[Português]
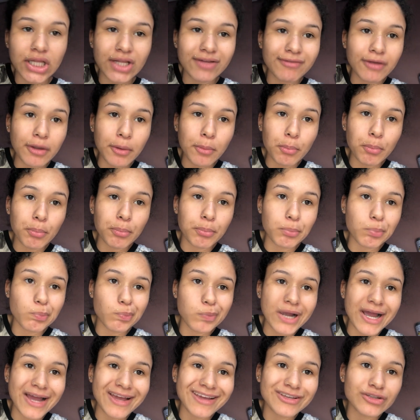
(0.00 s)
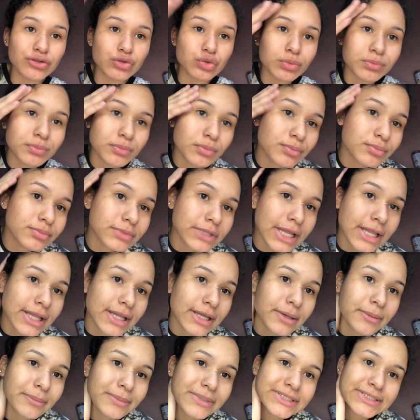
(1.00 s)
levei um, caí no, na
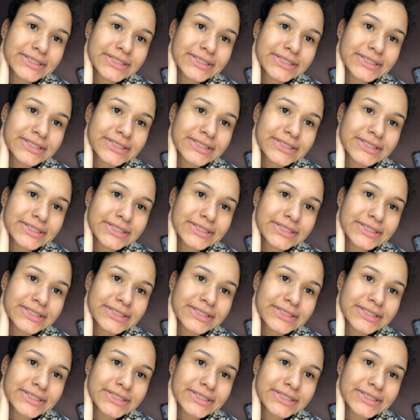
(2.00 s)
lama,